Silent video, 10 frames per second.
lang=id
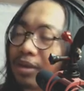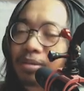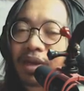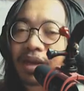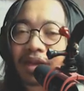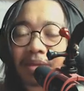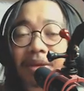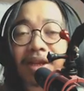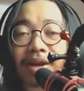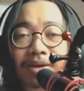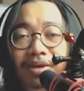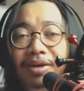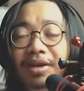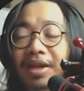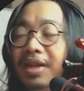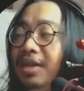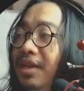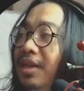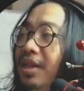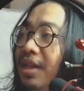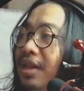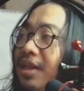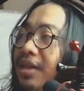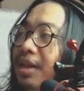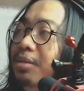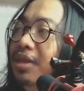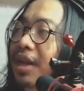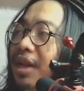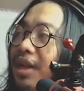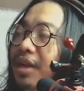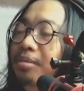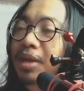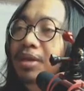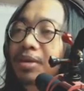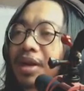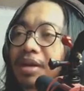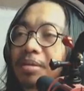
untuk mengganti background ya jadi kita bisa masukkan